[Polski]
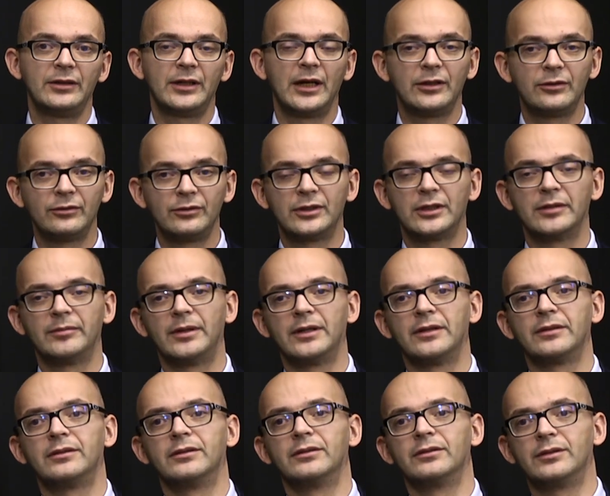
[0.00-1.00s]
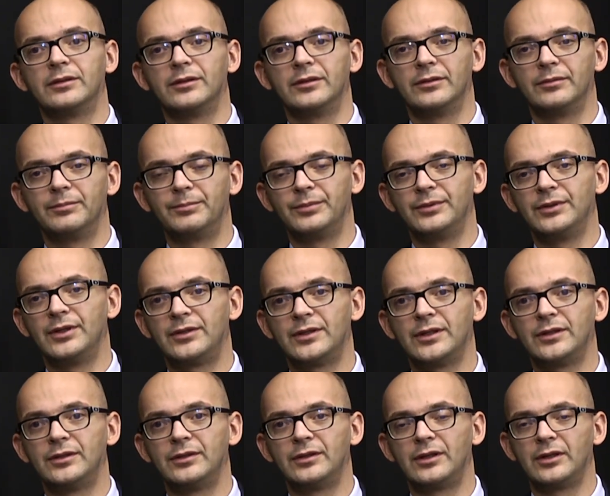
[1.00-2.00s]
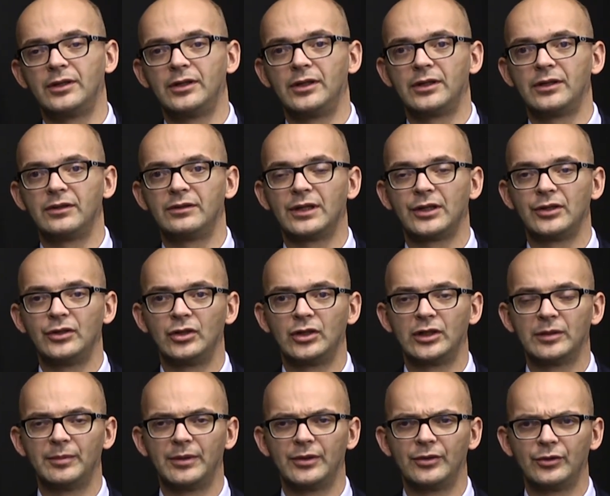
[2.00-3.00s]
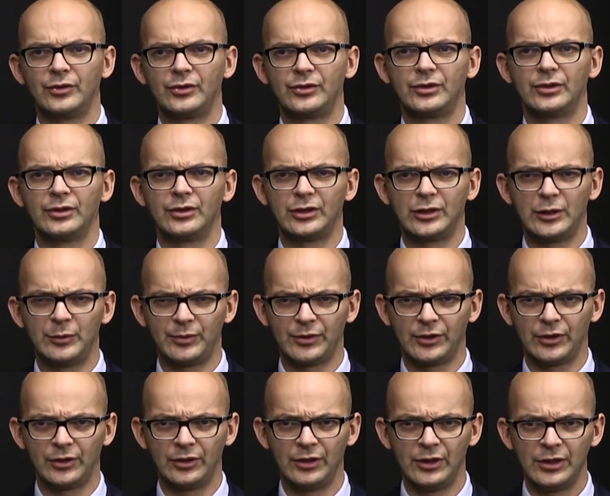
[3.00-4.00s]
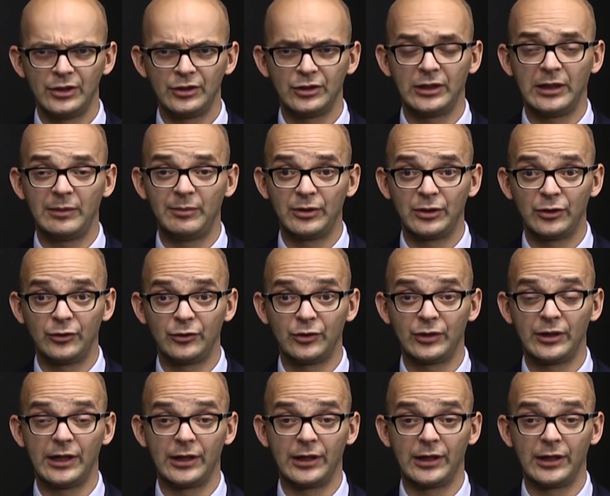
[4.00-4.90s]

No ale tu trzeba, te, te, niestety ten rynek jest taki, że trzeba dość szybko czy na bieżąco